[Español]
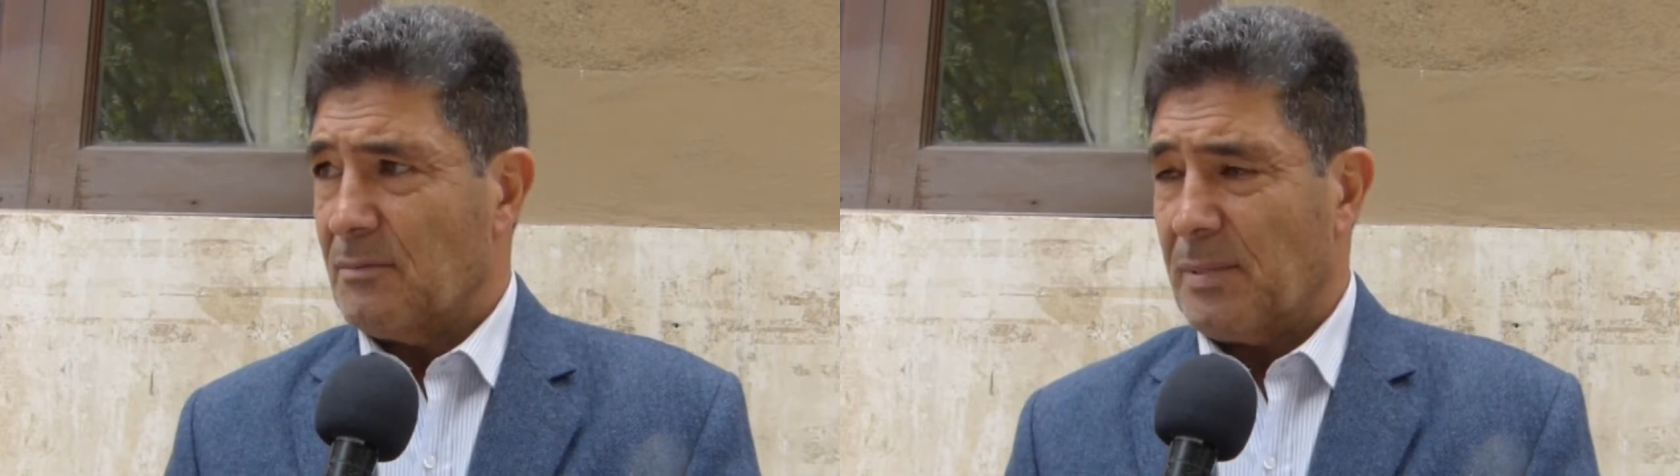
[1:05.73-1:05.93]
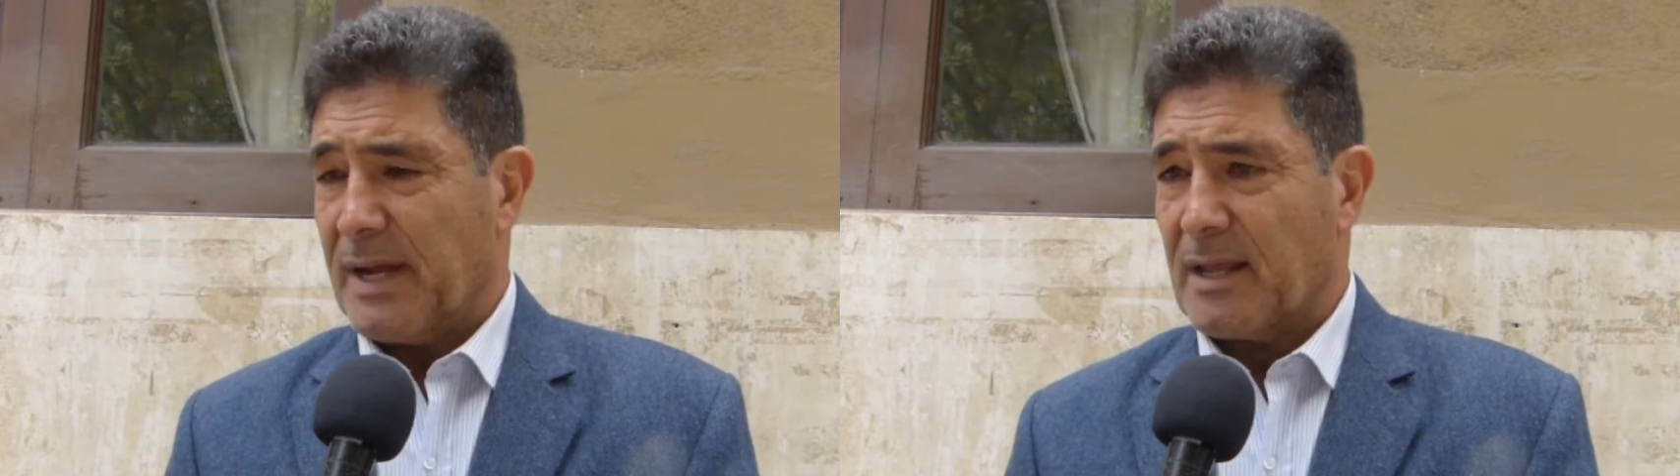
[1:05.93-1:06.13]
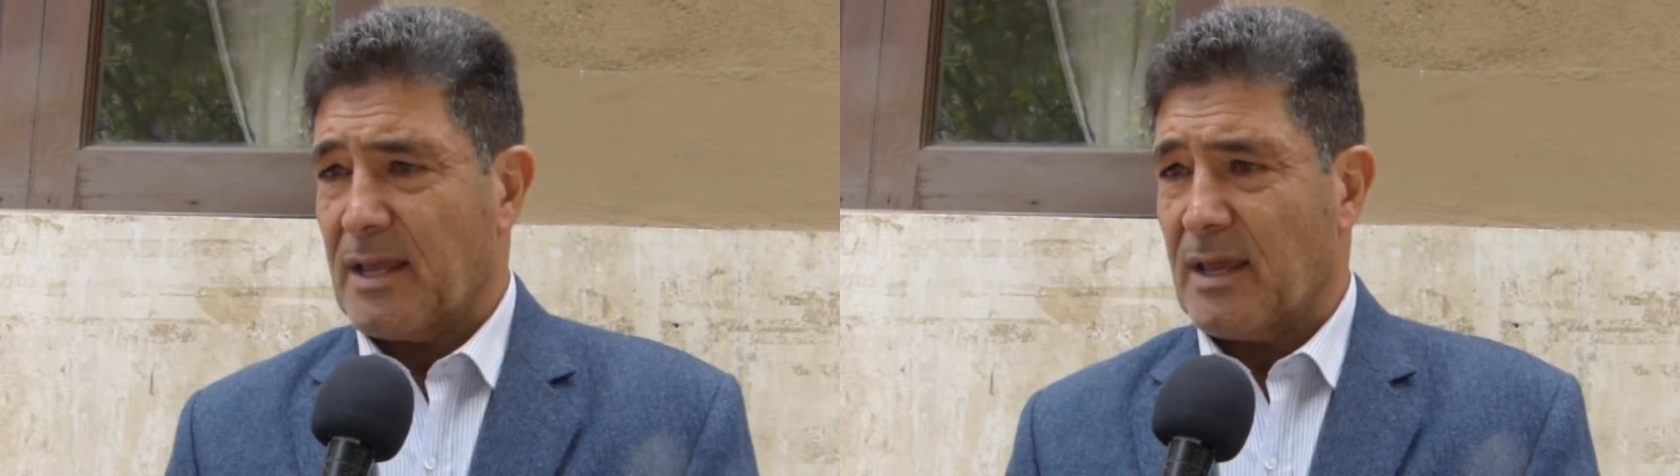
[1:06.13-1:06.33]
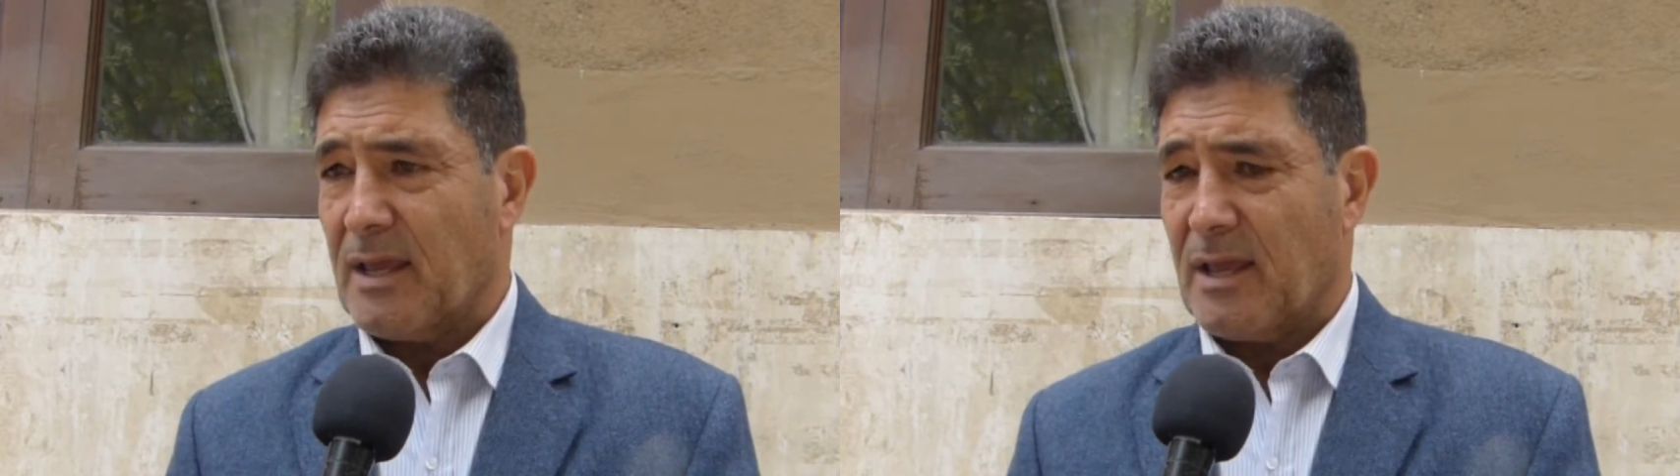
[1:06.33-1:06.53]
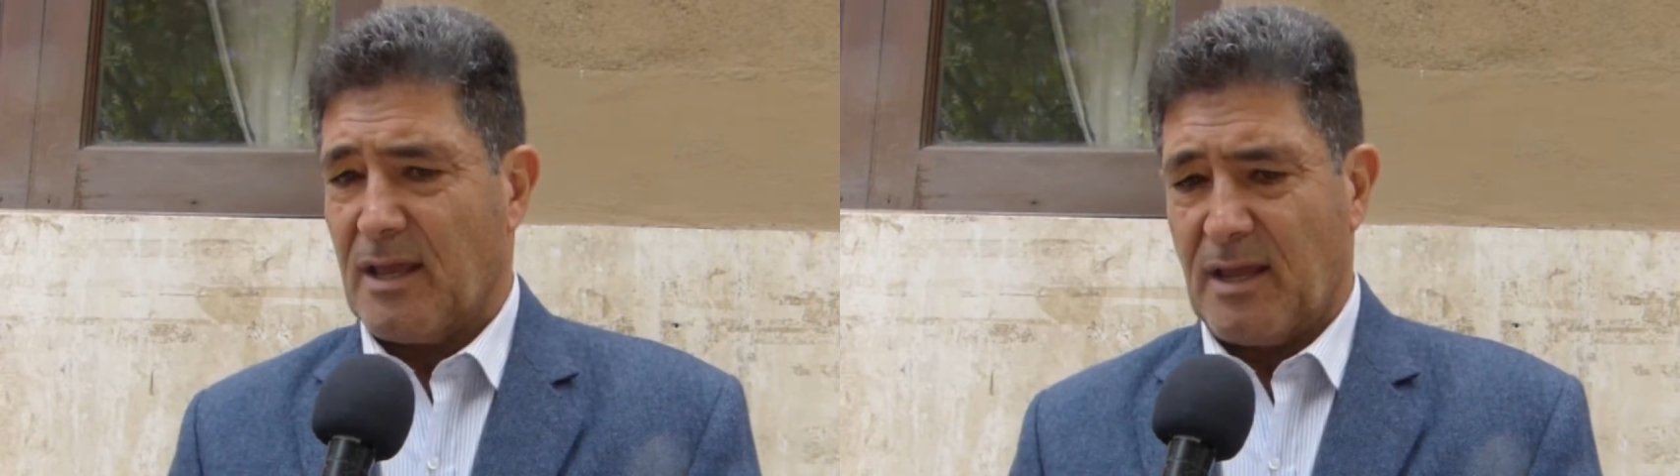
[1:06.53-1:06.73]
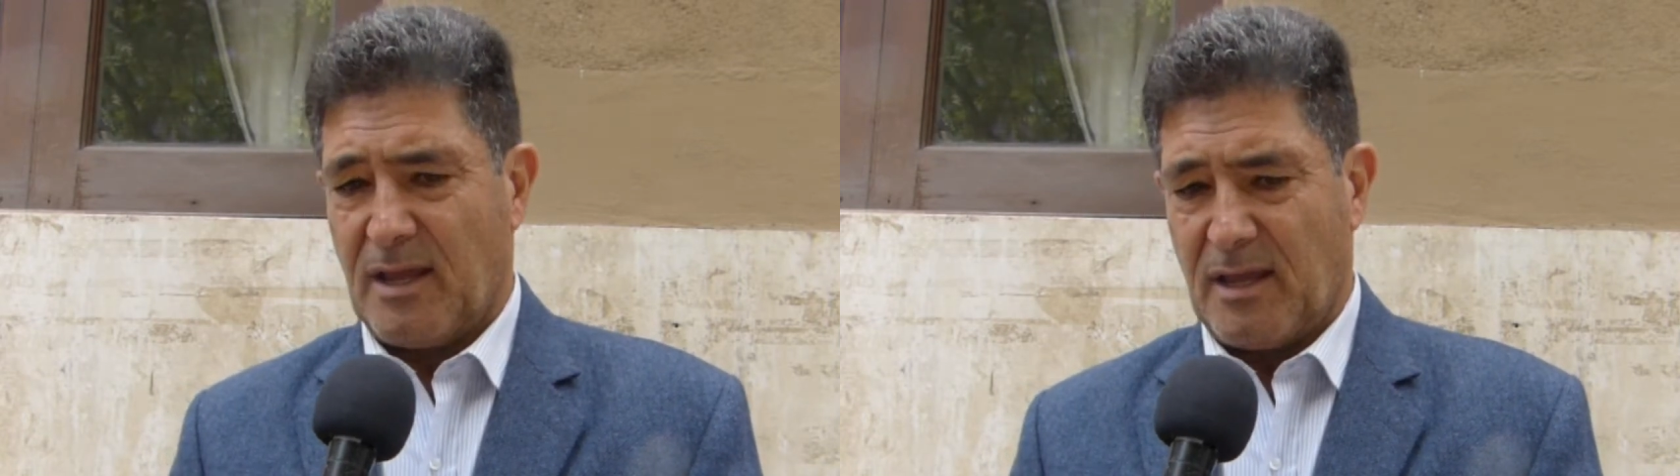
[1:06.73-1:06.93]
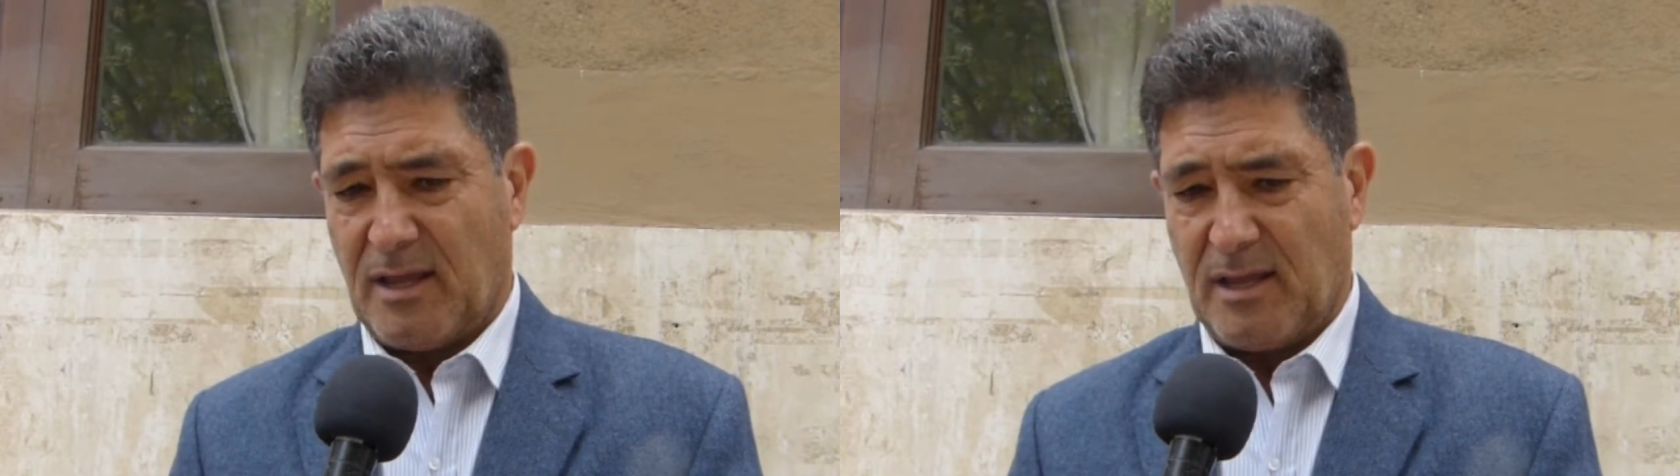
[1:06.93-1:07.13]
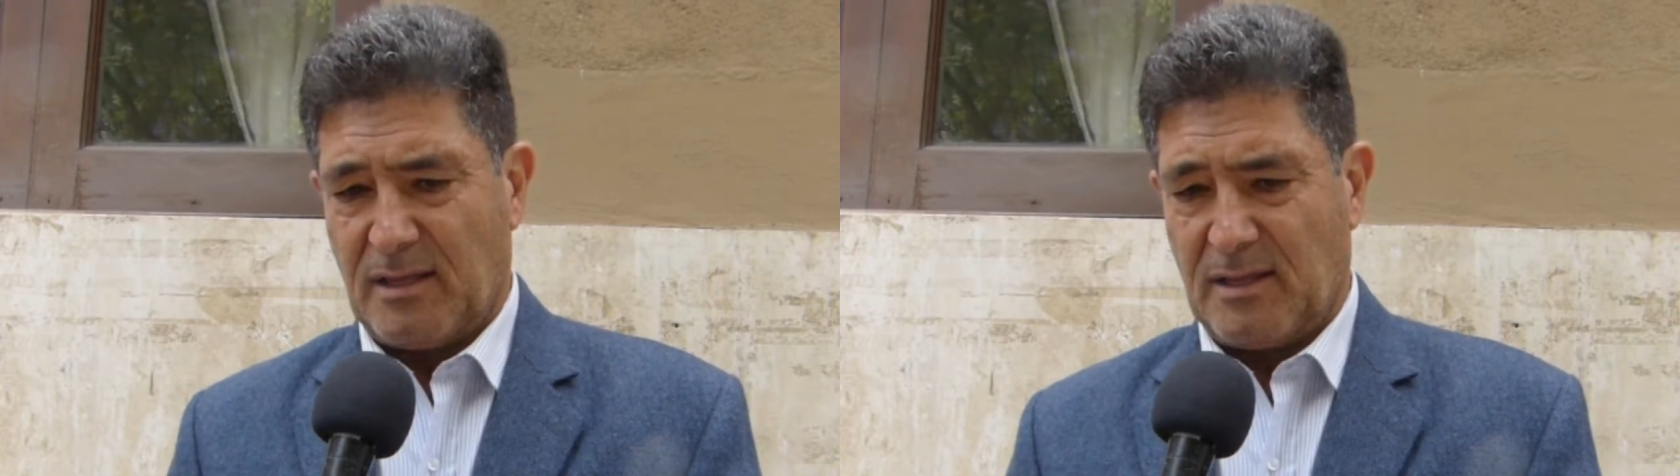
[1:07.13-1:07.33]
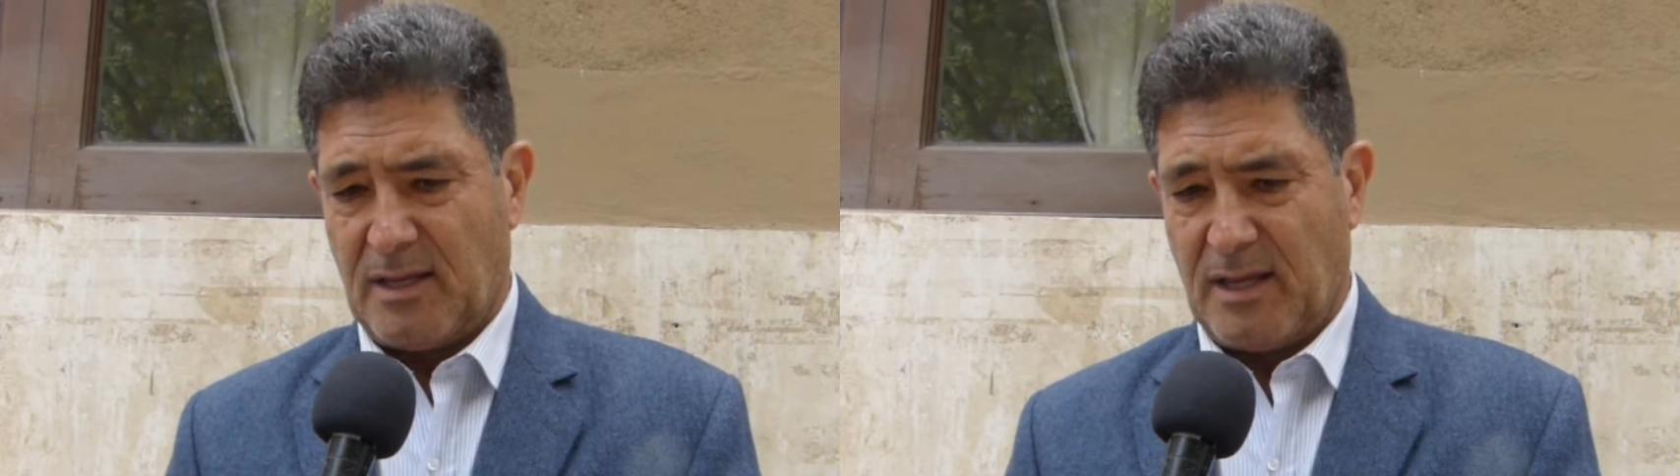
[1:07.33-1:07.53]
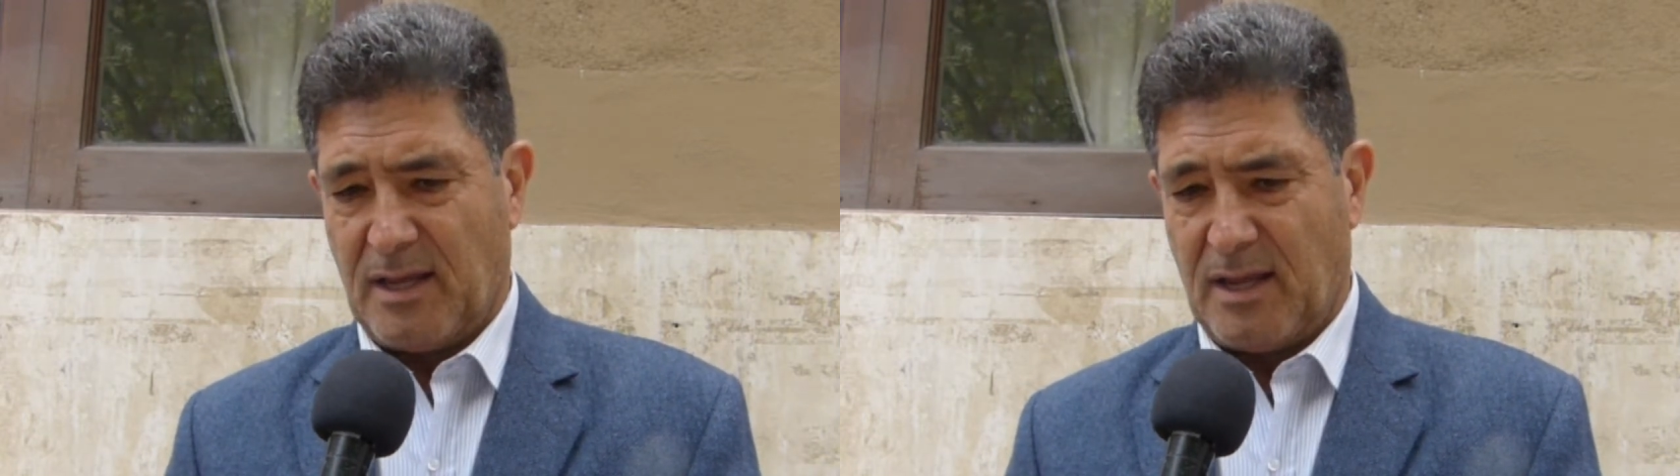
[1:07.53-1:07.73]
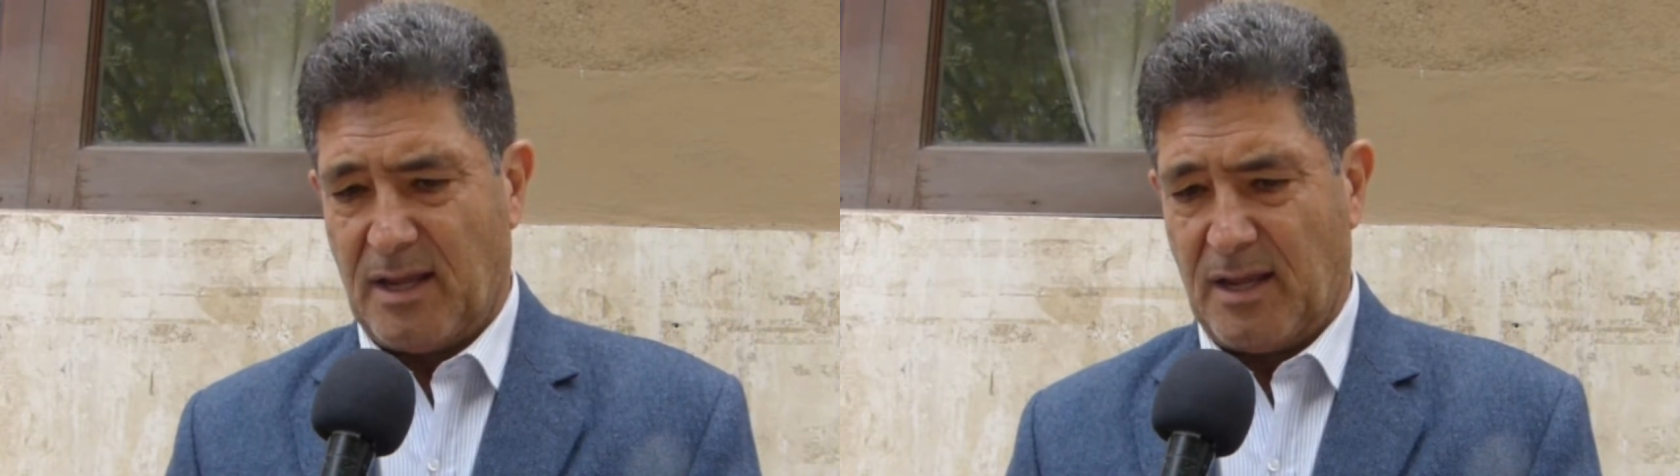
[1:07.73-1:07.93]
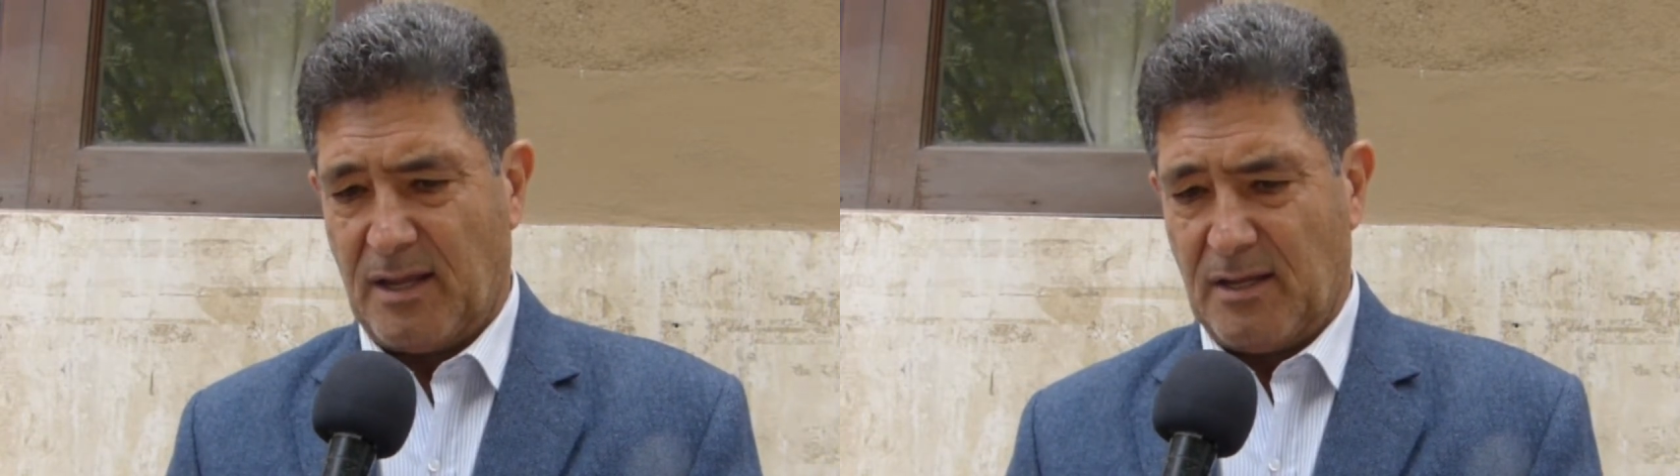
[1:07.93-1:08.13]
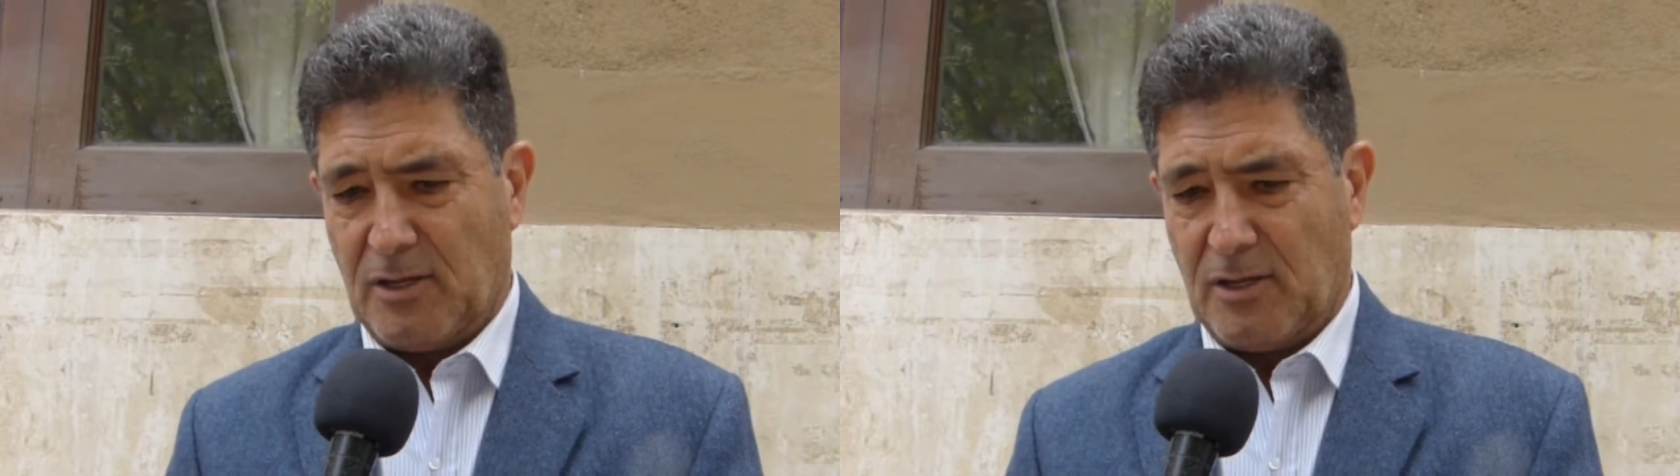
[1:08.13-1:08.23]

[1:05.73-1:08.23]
para que este,